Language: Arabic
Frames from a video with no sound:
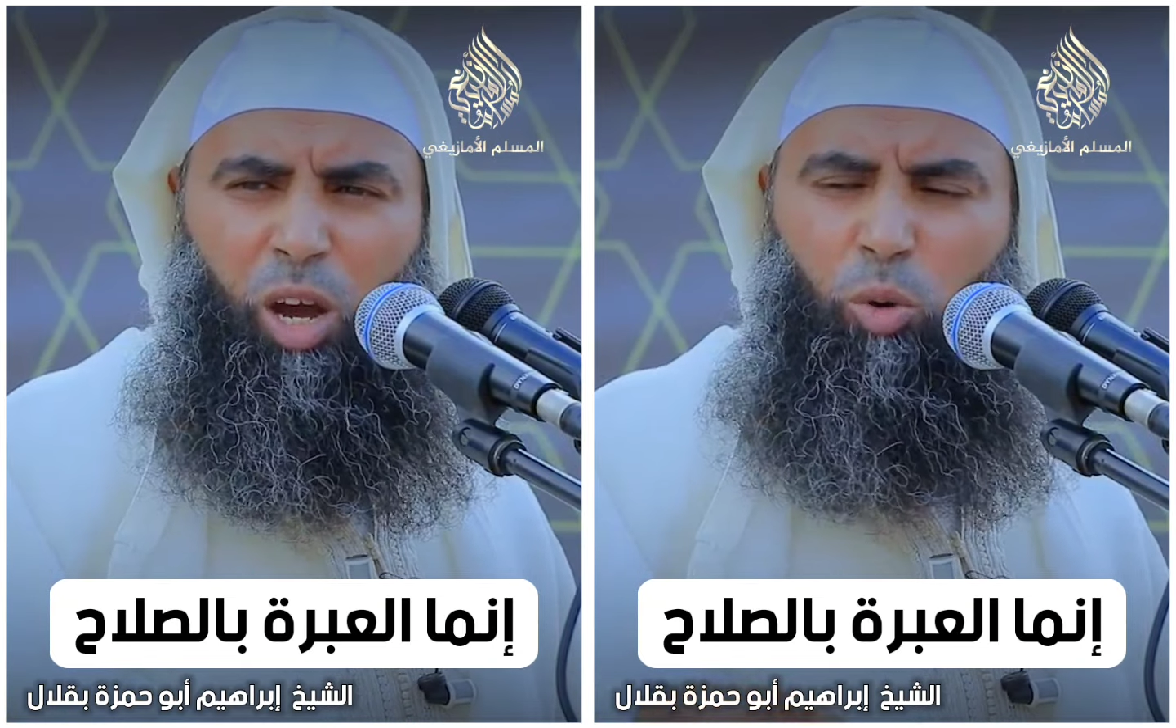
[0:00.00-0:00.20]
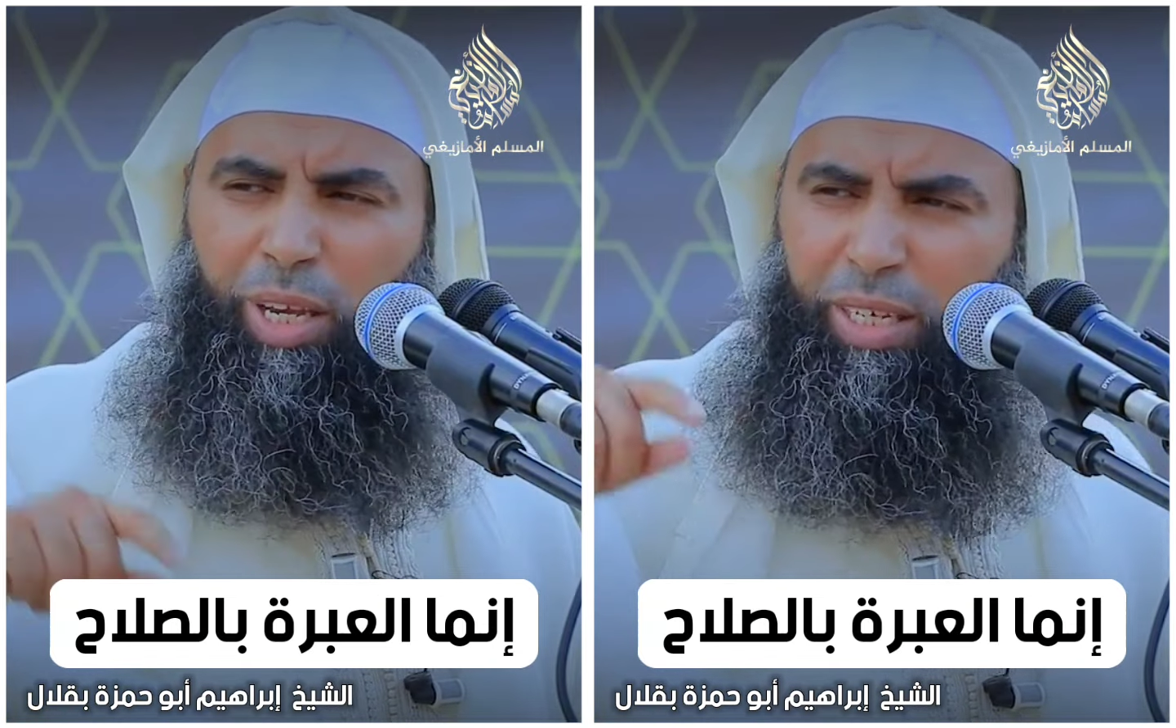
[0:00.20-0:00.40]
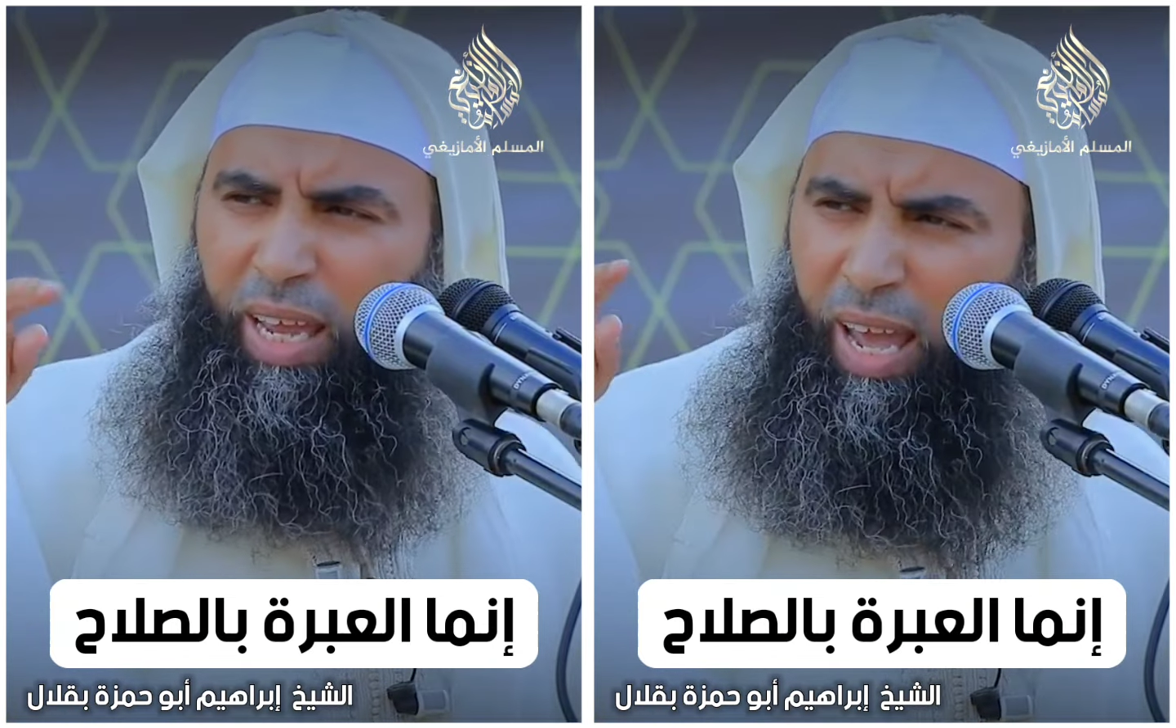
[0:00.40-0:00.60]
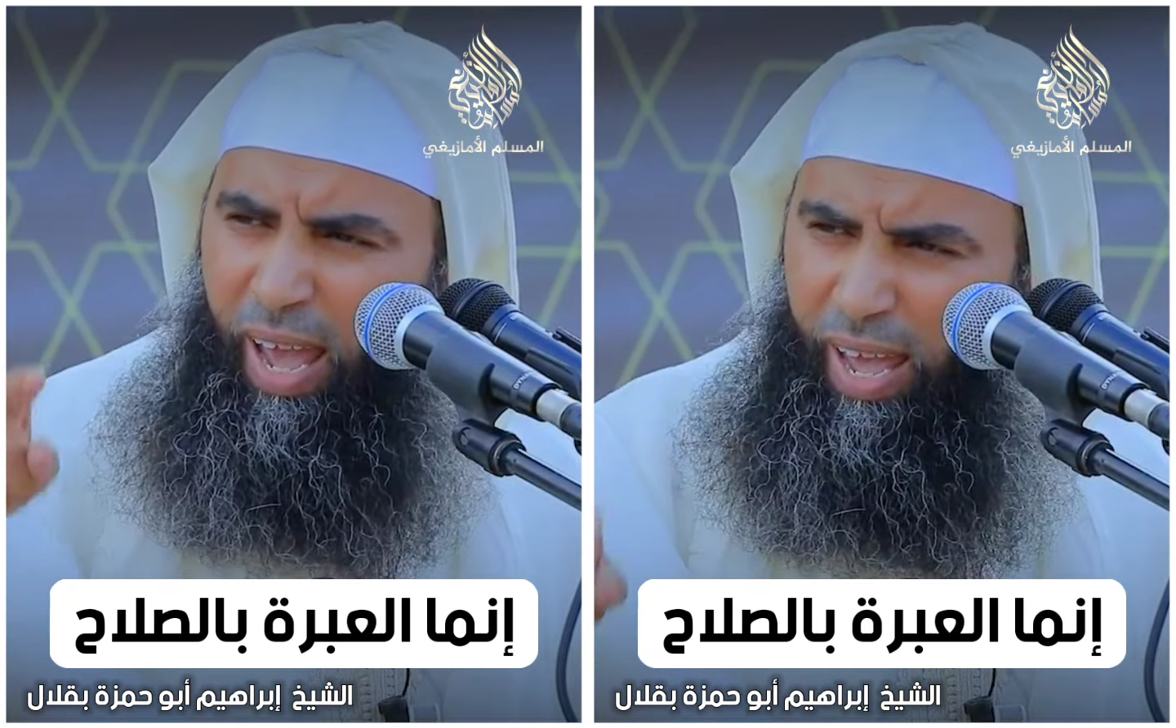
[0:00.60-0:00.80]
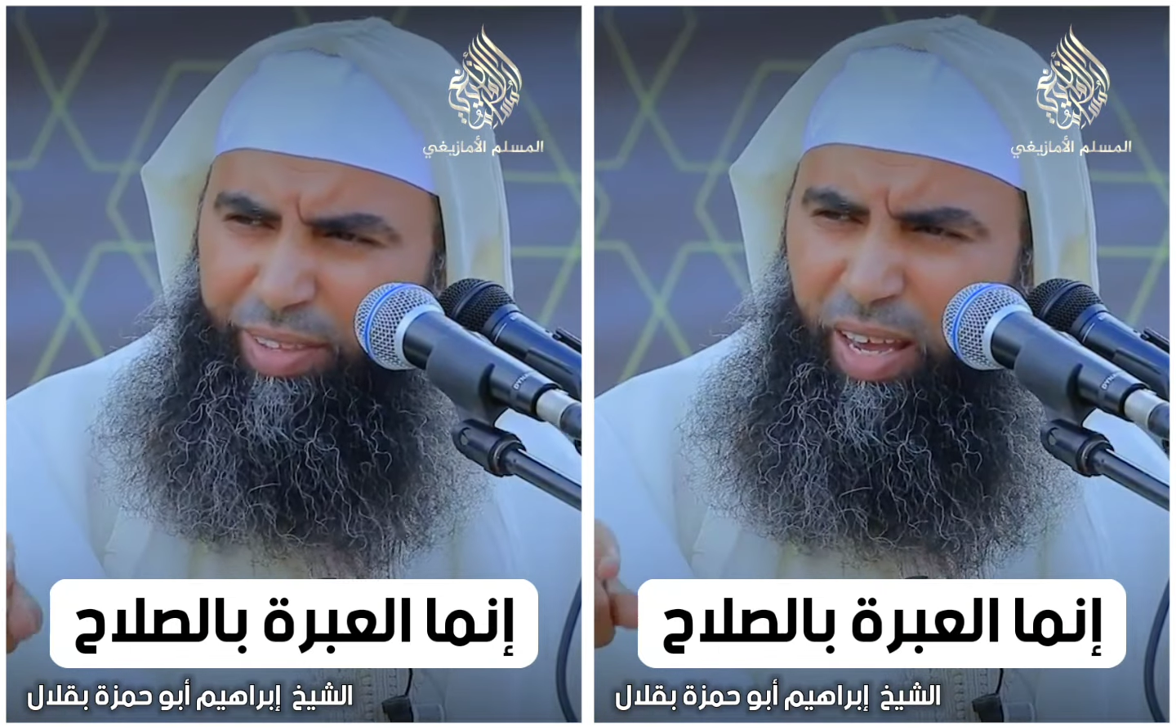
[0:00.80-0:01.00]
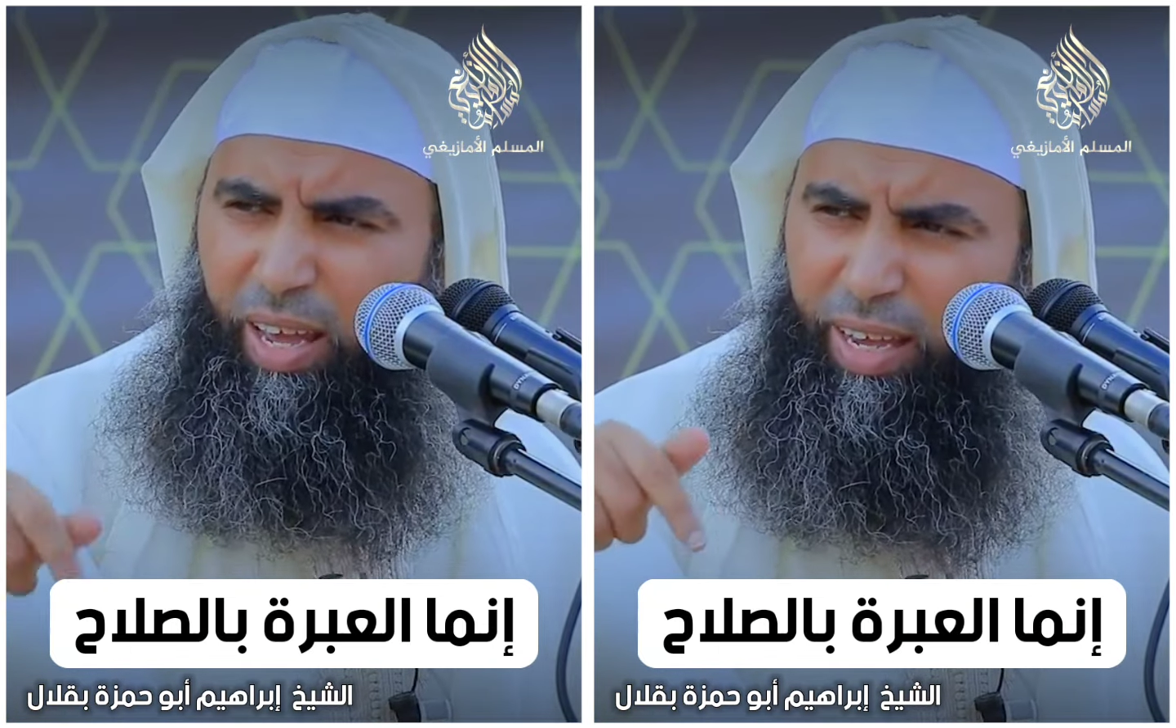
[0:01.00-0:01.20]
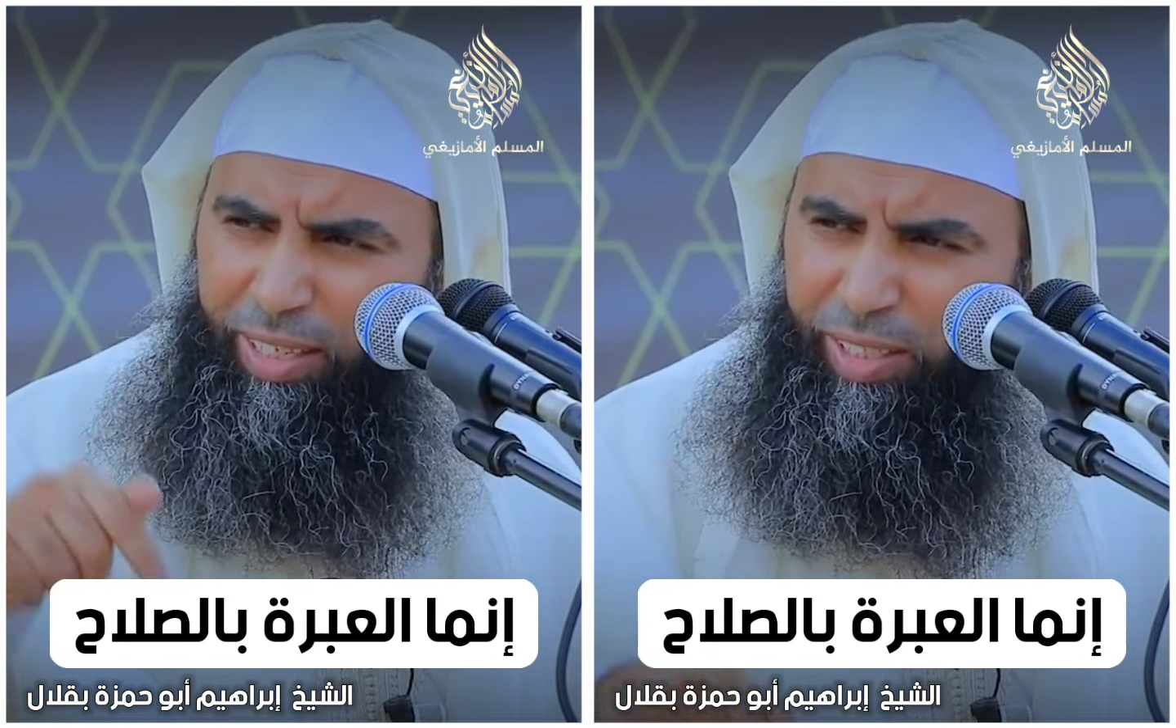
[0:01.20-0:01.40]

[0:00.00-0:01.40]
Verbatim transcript: أو إن هذا أي